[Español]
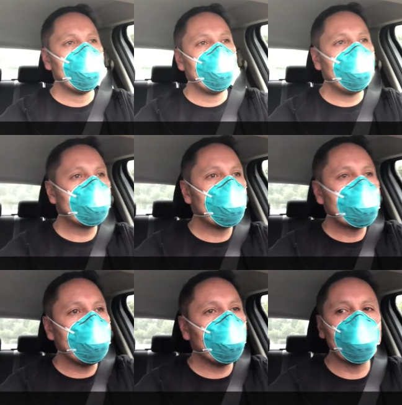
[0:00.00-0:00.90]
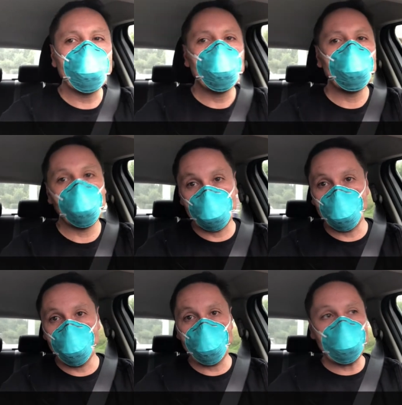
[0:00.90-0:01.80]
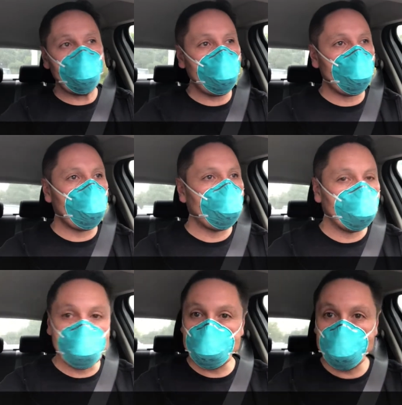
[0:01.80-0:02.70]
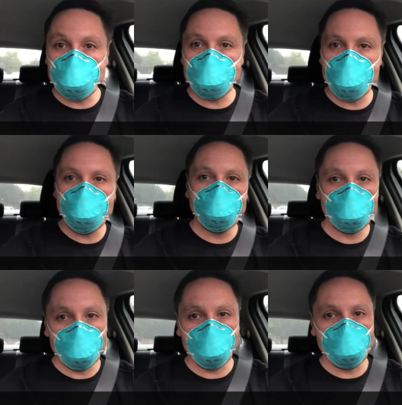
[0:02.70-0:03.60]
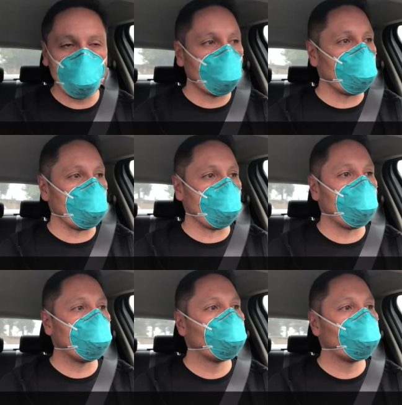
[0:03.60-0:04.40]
Esto ha sido una nueva entrega de Ciencia en la Vida Cotidiana.